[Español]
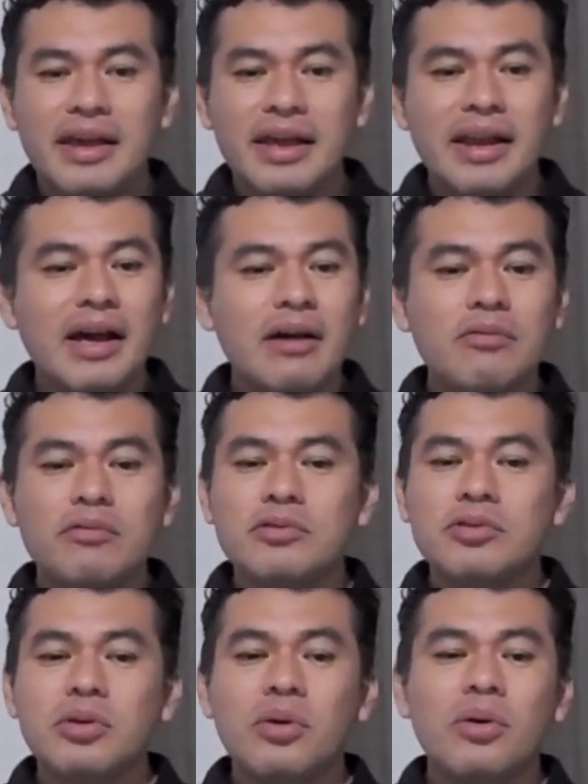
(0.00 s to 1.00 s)
en el
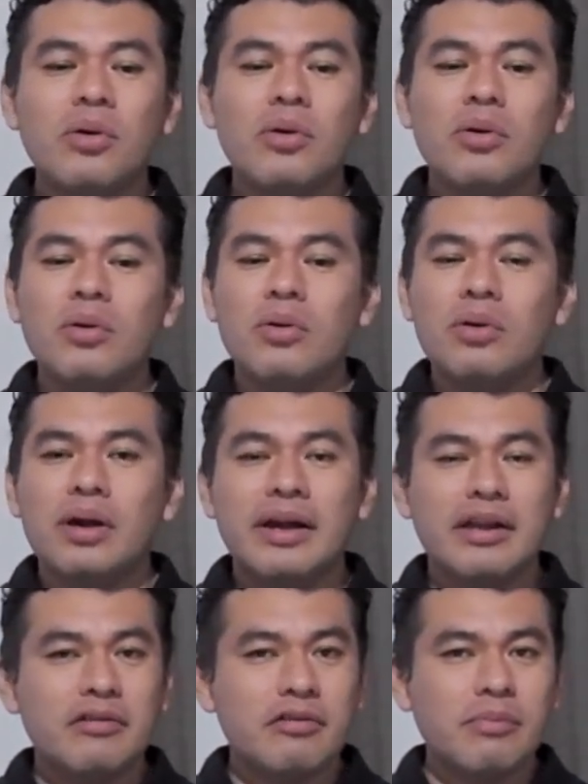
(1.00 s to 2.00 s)

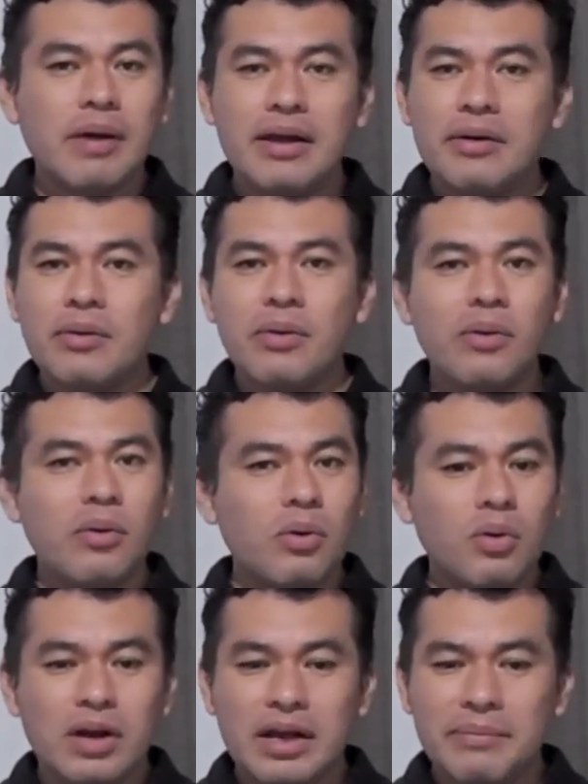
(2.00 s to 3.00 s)
auto, en el
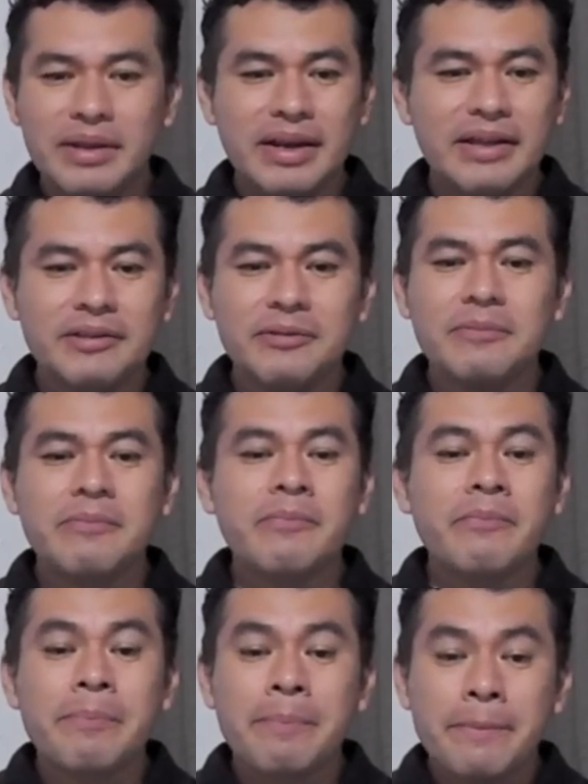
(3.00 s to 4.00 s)
urbano o caminando.